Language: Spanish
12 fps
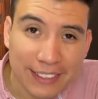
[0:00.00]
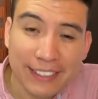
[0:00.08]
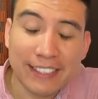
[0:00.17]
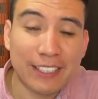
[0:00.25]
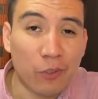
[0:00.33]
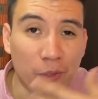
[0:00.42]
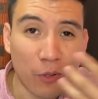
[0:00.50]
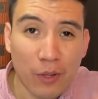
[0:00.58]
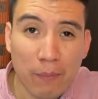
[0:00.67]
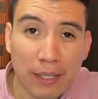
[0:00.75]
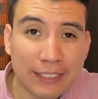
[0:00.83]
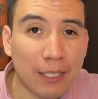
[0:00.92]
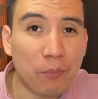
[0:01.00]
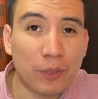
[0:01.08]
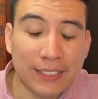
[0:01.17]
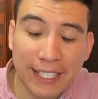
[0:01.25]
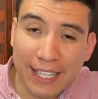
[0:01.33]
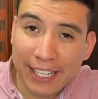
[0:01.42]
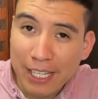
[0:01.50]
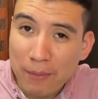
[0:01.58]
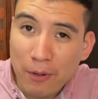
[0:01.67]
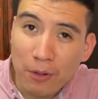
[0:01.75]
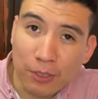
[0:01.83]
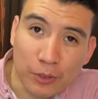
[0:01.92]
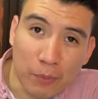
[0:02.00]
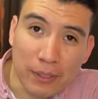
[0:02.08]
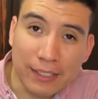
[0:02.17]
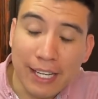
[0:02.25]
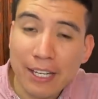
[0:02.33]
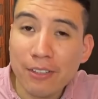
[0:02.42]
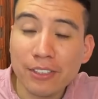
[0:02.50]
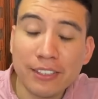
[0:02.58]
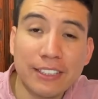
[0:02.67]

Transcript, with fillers: Si tienes alguna duda más, la puedes dejar aquí abajo en los comentarios.